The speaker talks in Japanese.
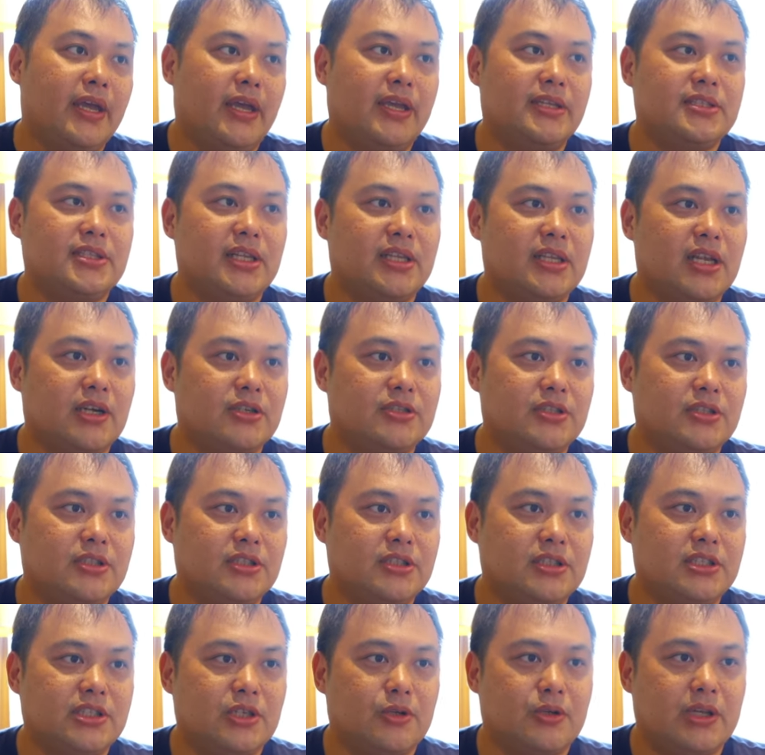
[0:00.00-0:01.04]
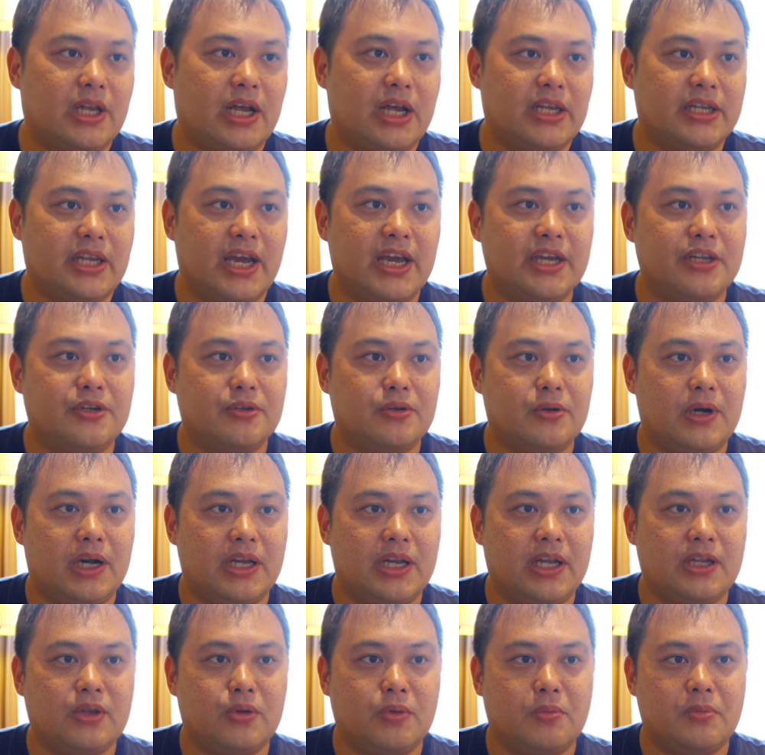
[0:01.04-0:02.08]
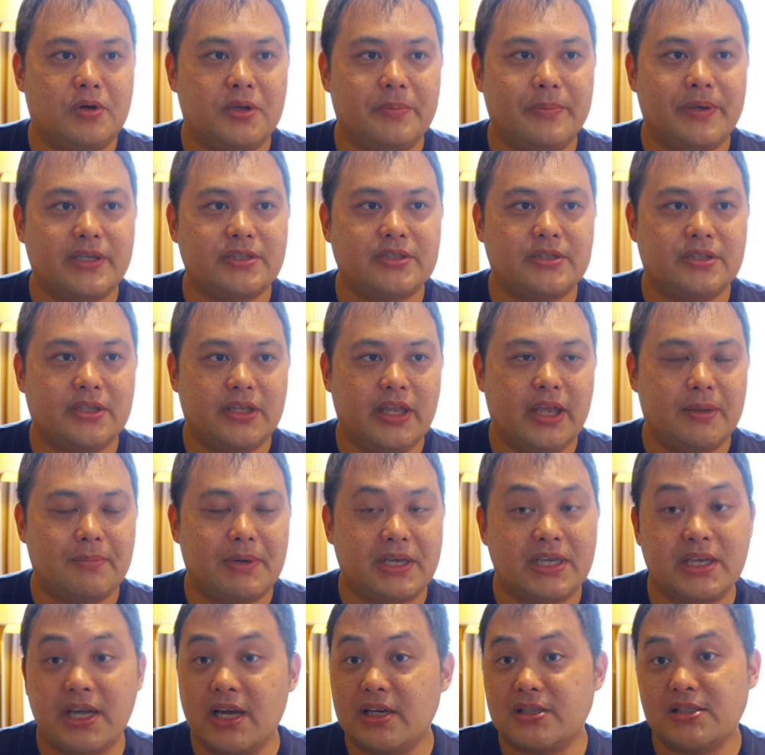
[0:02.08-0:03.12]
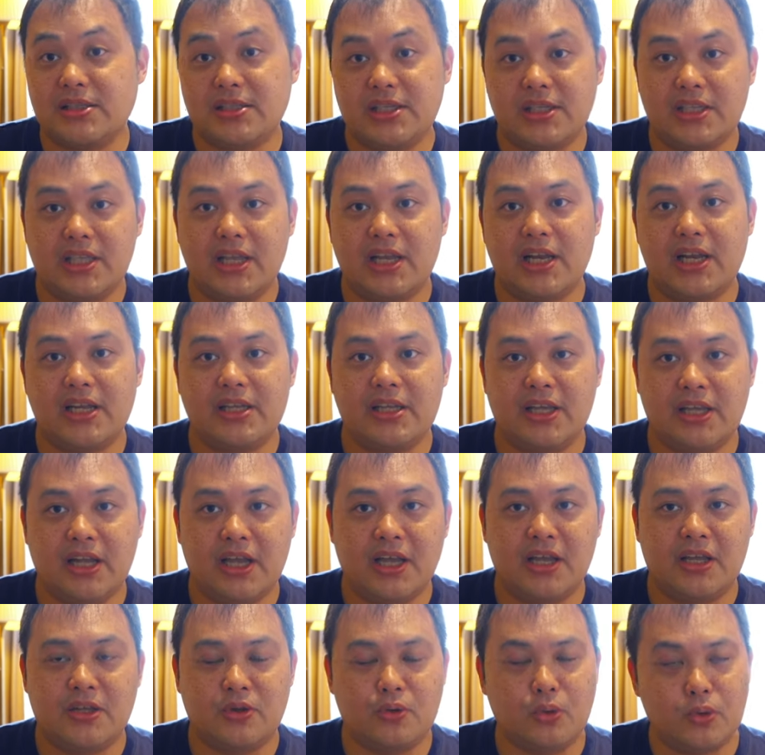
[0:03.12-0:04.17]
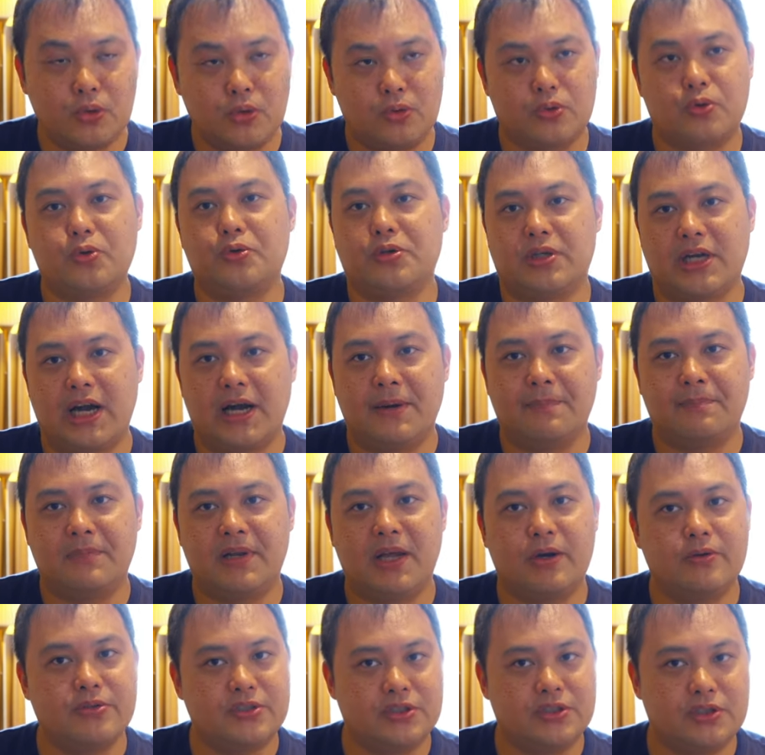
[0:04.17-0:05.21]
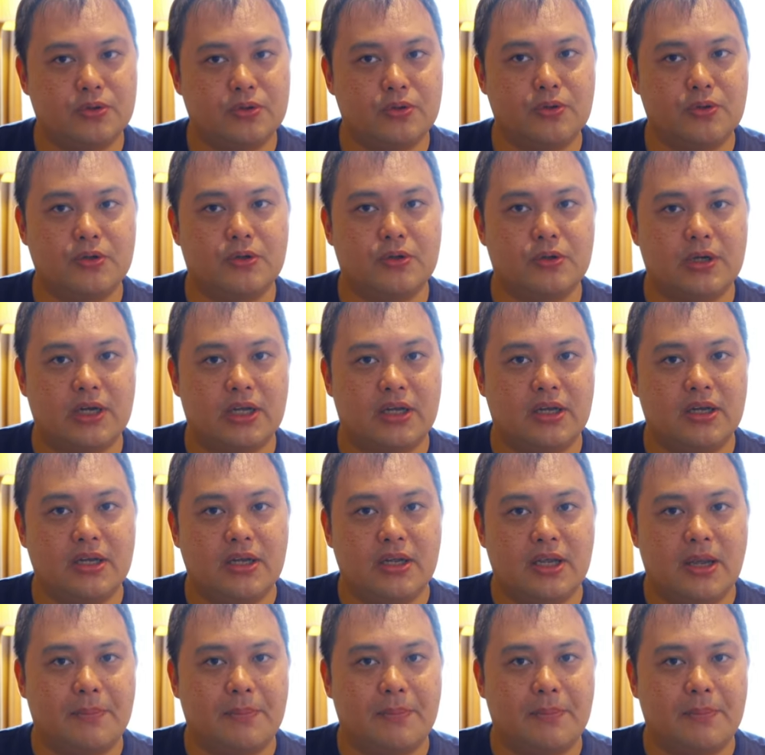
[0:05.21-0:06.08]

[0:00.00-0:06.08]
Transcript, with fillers: えー、選択肢の中に入るのかなと思いますんで、まあ比較していただいてね、どこを取るか、ラウンジを取るのか、